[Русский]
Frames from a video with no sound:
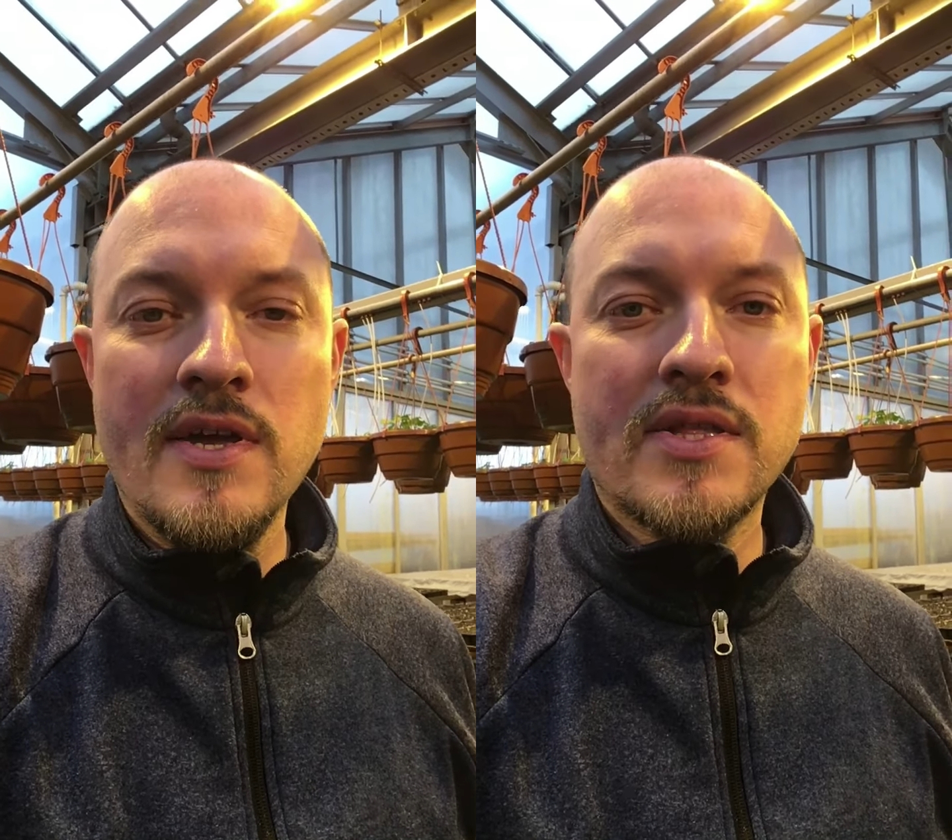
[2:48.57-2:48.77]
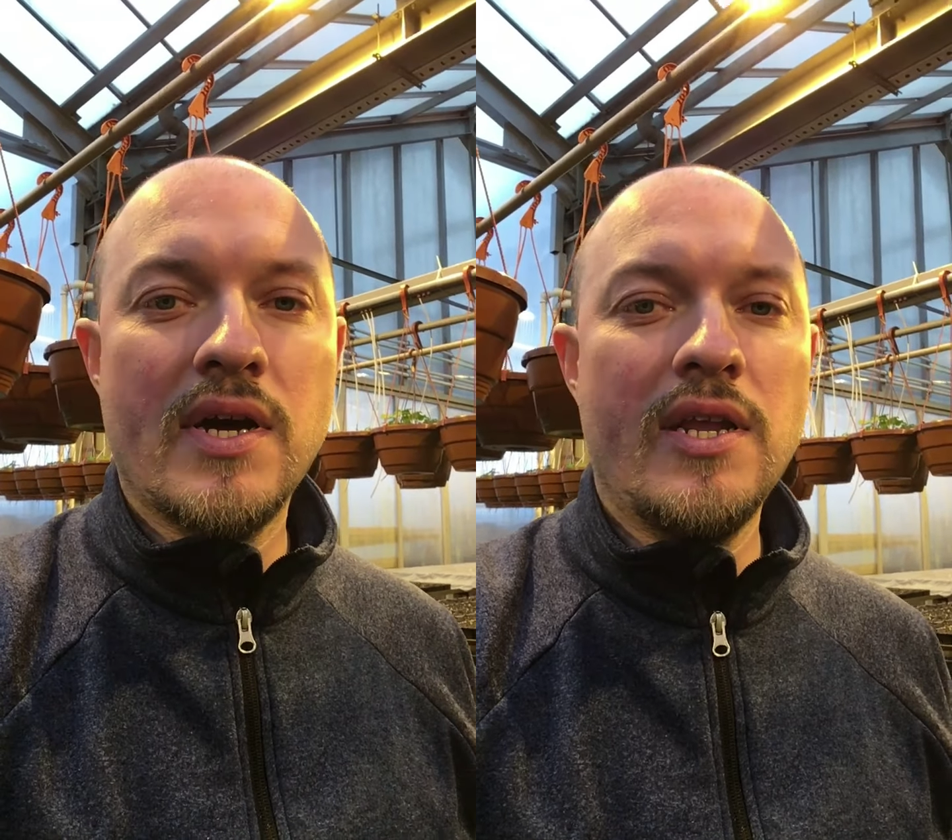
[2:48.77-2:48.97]

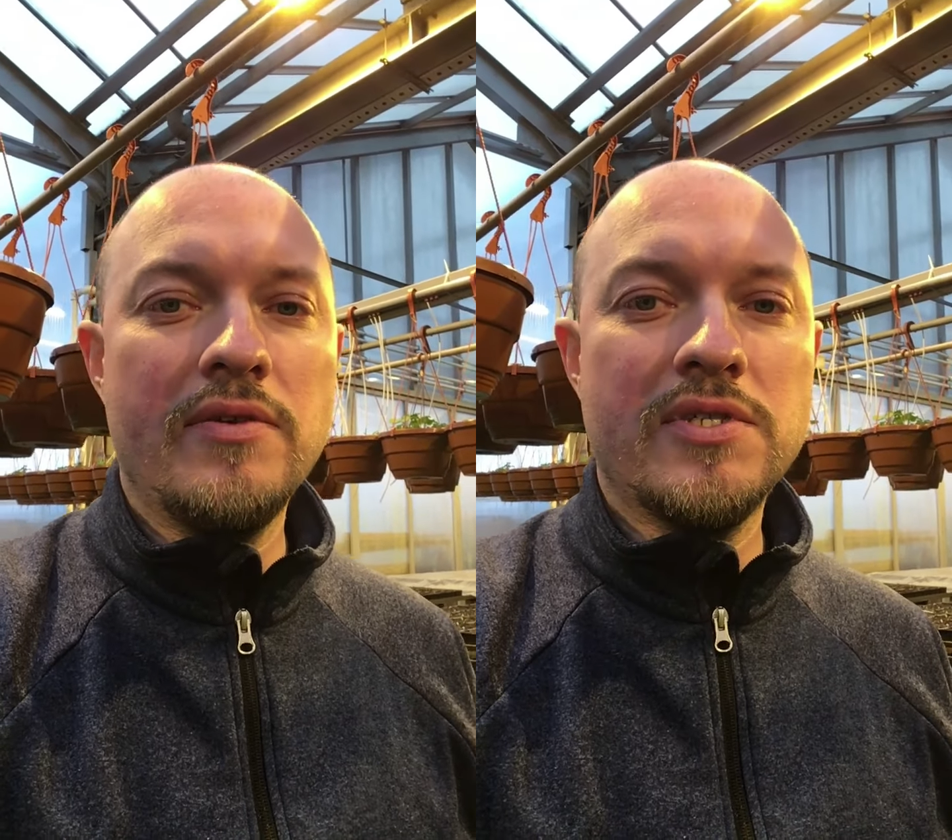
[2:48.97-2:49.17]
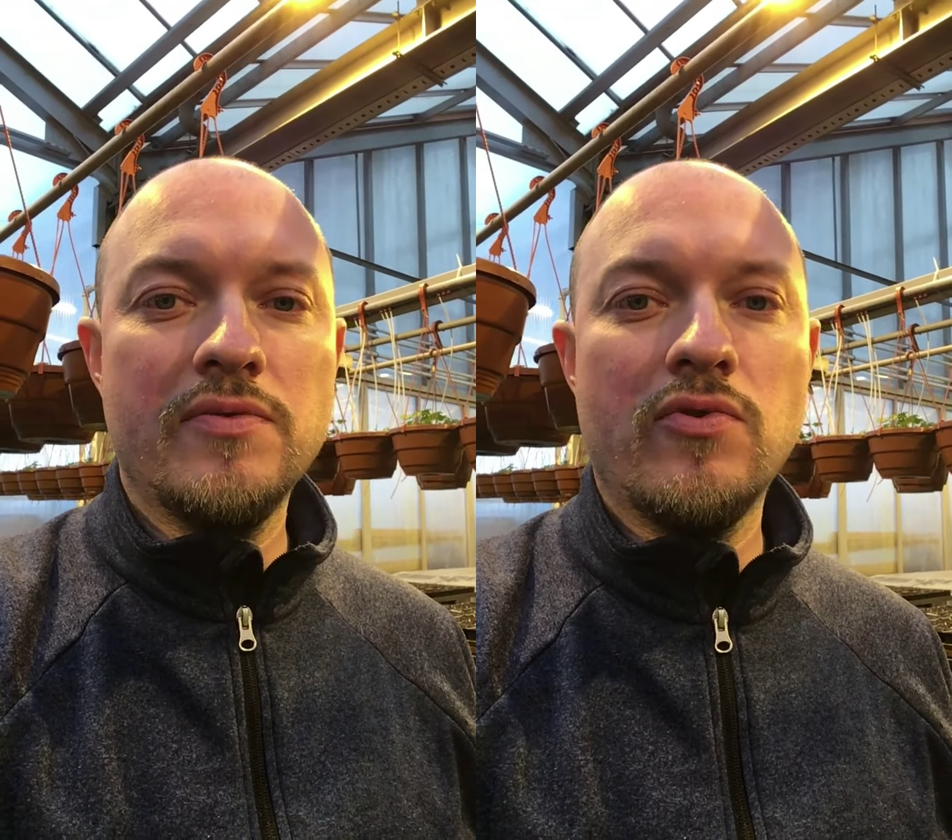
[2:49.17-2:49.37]

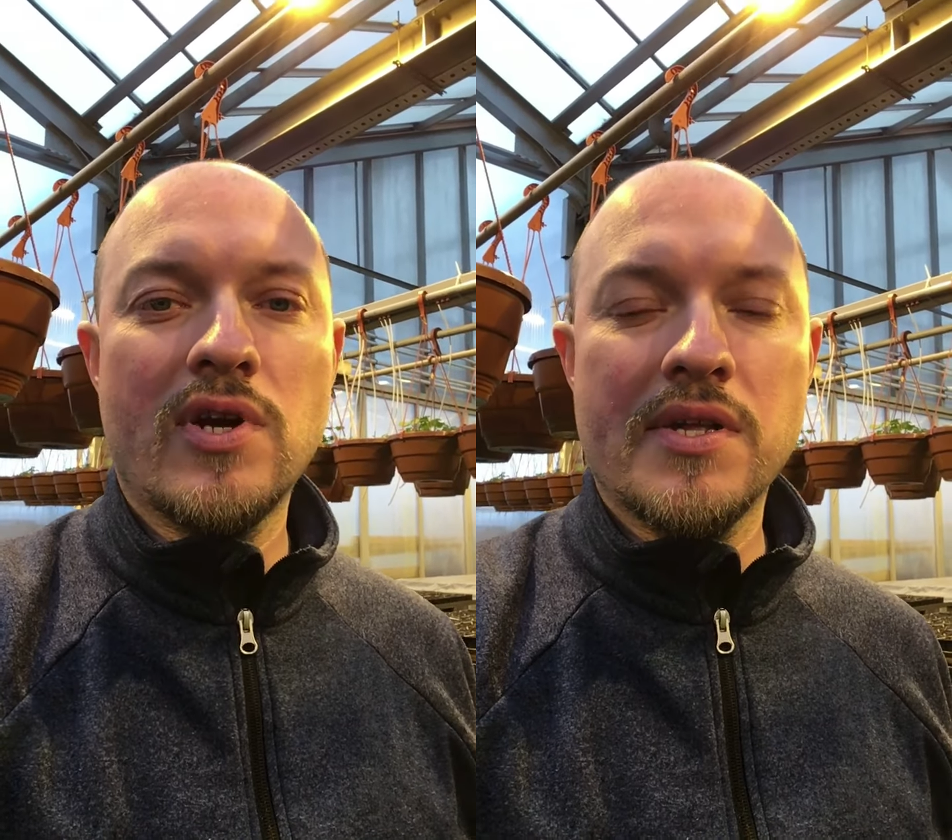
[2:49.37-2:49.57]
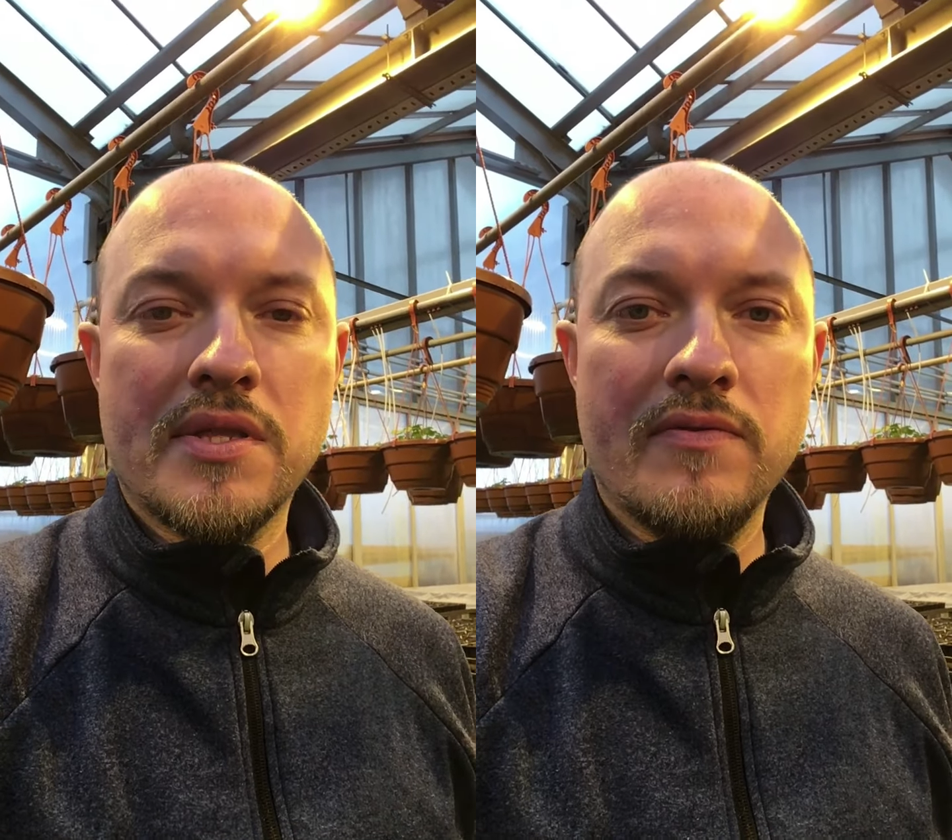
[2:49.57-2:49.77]
скорее
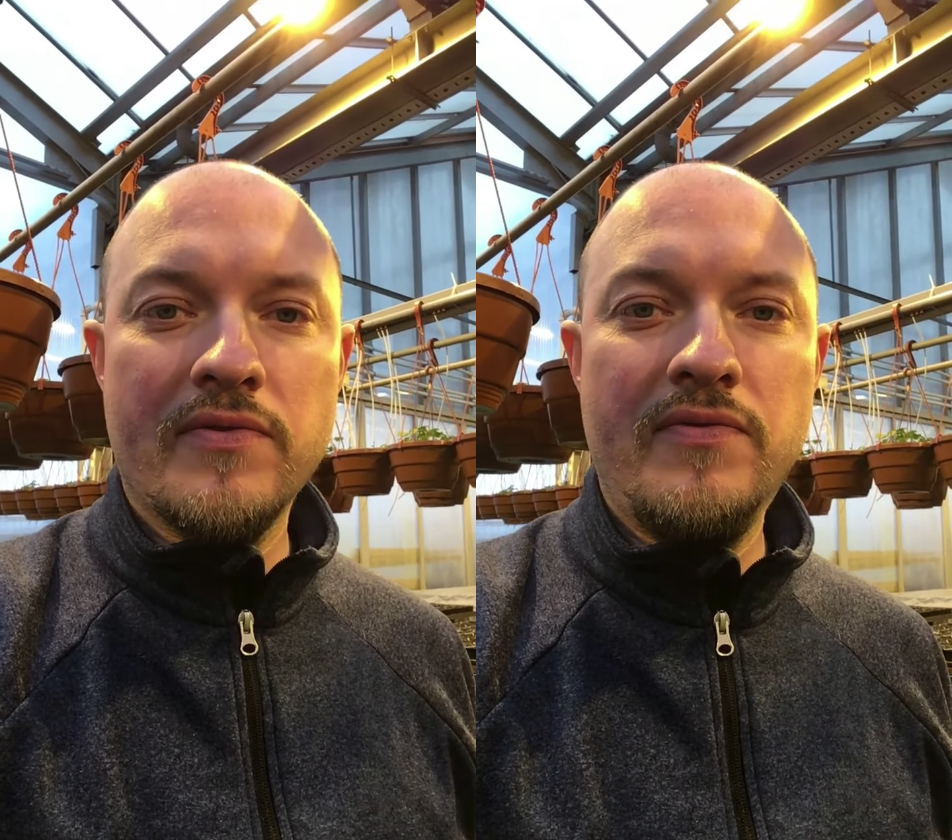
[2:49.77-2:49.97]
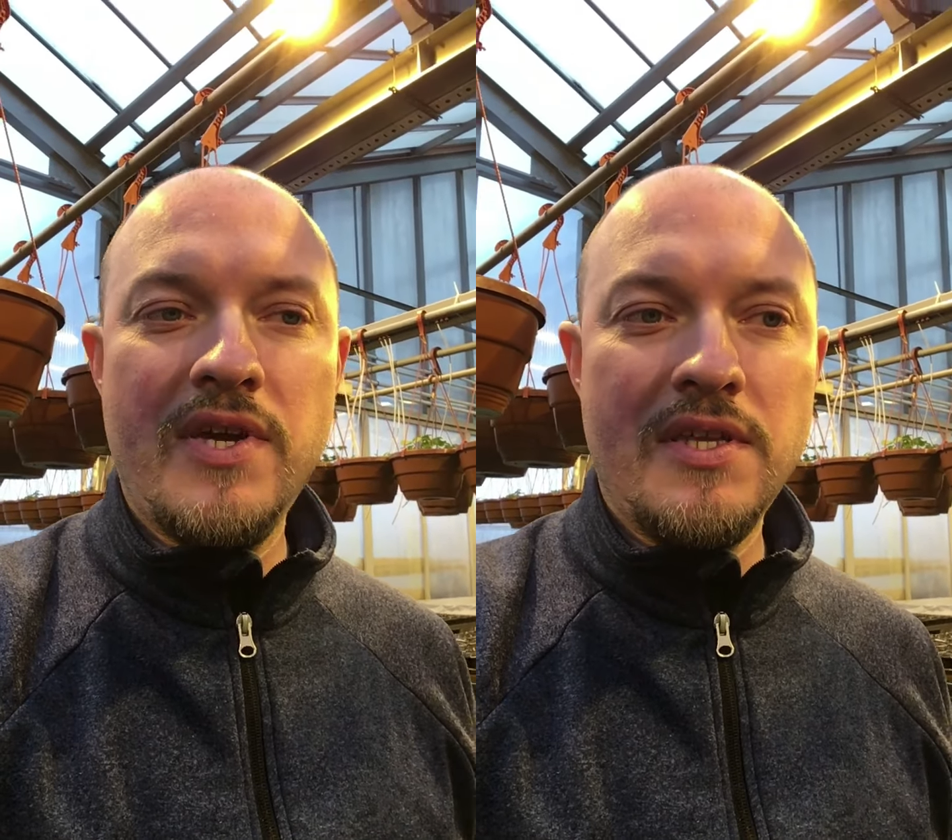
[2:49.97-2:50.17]
всего раз
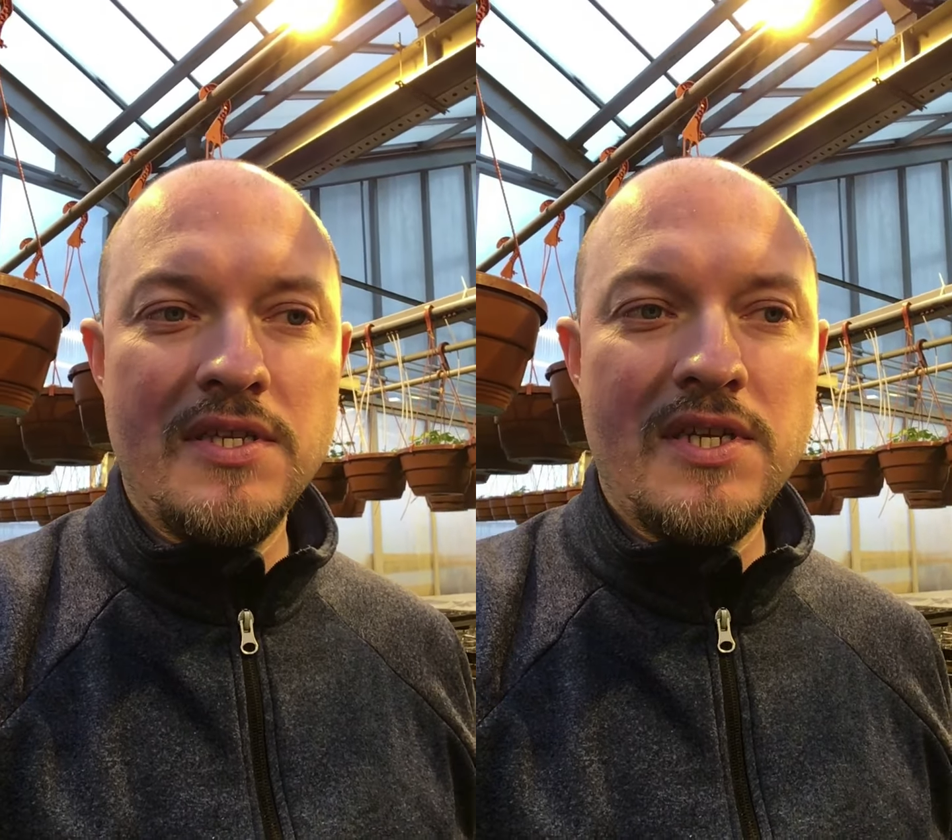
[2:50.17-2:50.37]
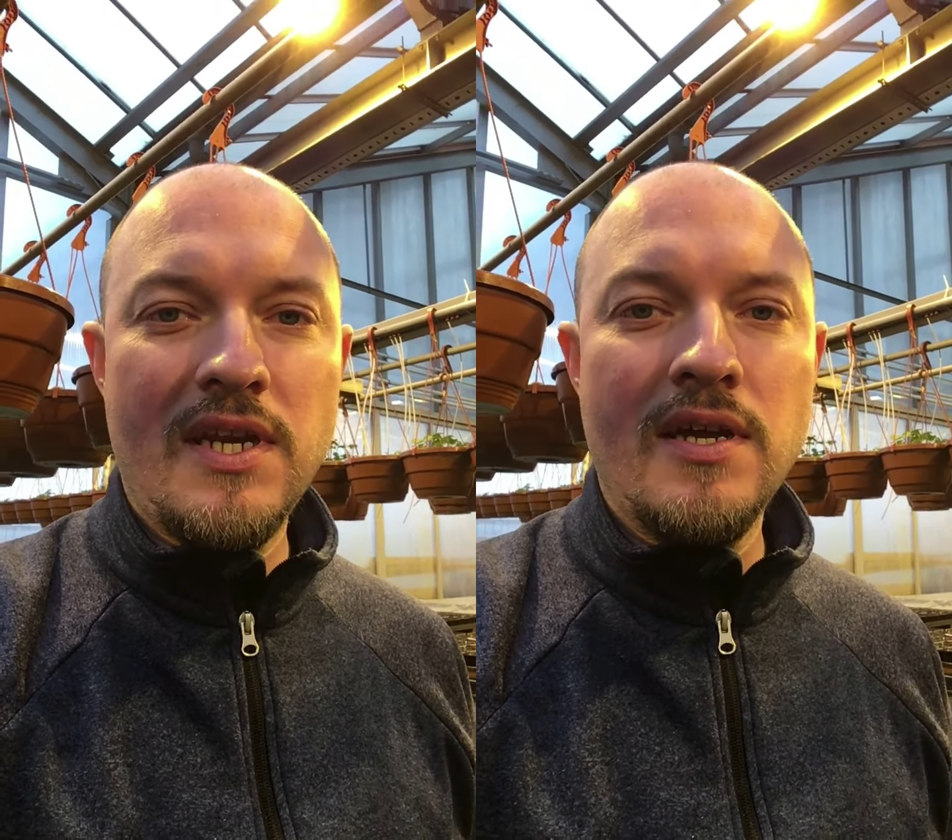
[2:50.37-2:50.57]
в две
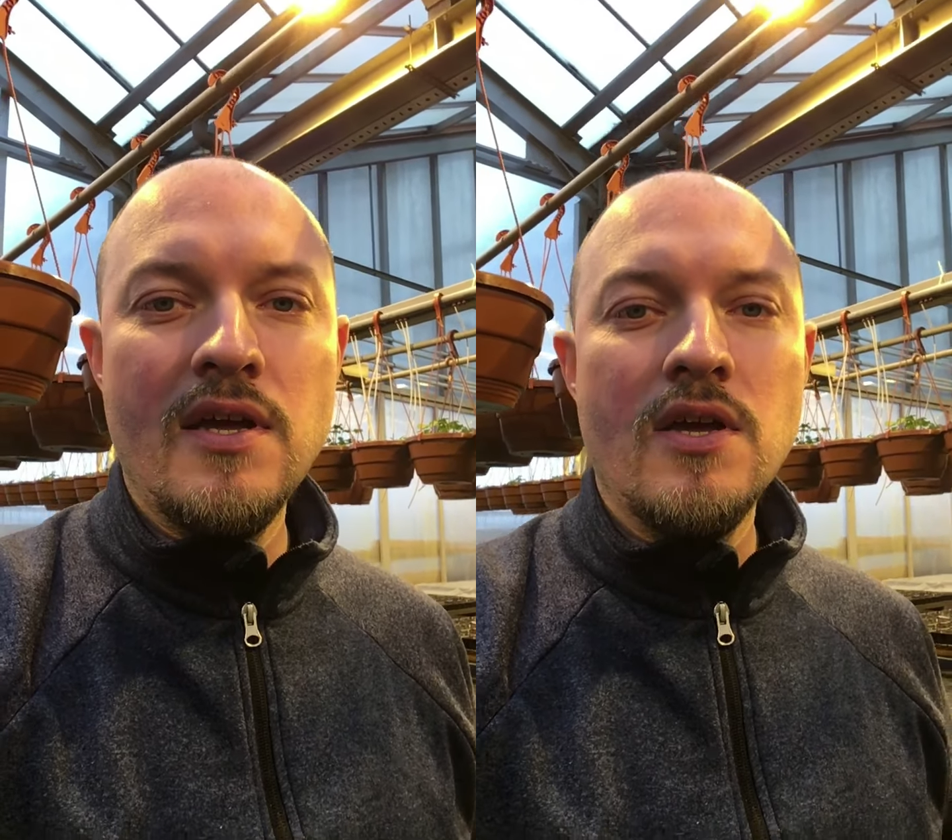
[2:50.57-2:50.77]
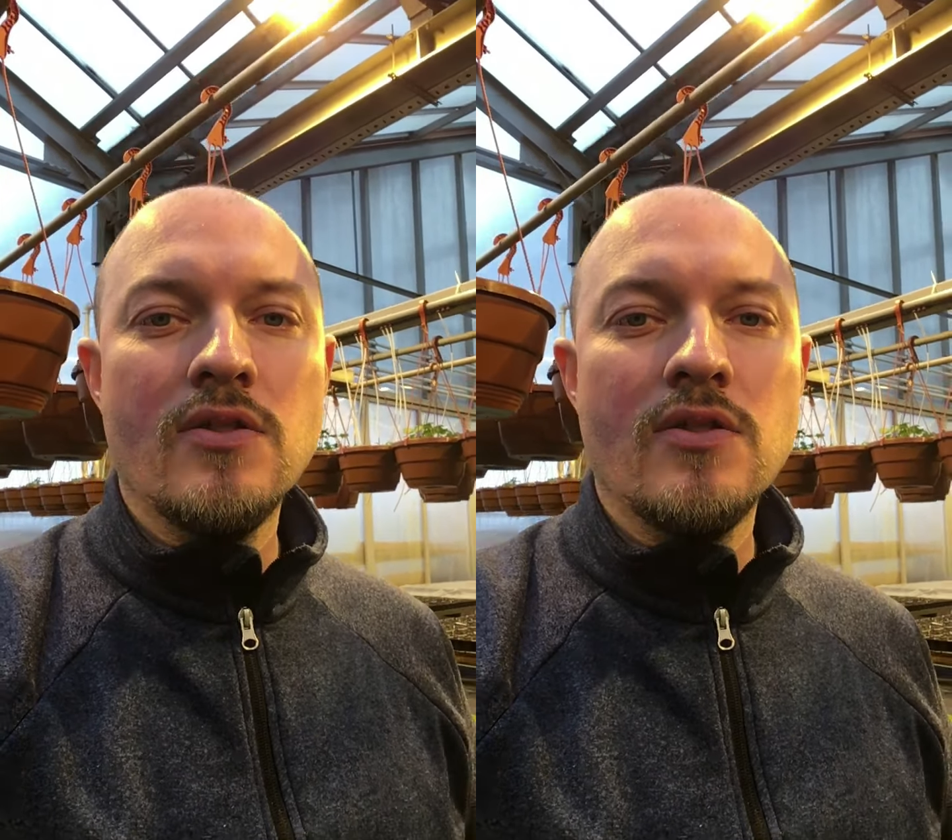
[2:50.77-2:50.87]
недели,